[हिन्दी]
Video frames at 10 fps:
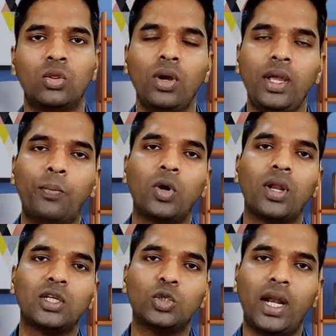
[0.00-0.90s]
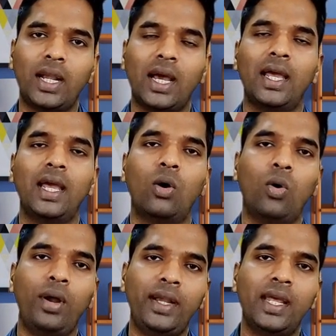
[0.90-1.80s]
तो इम्पोर्टर के जो डाटा है
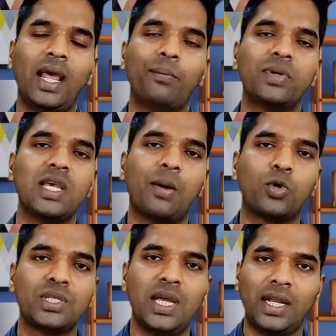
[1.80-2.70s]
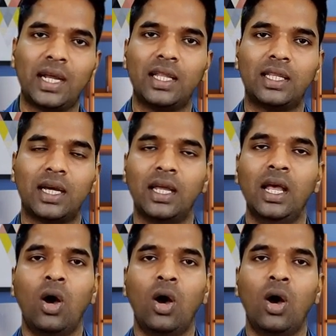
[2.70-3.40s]
वो इंडियन एम्बेसी आपको सेंड कर देता है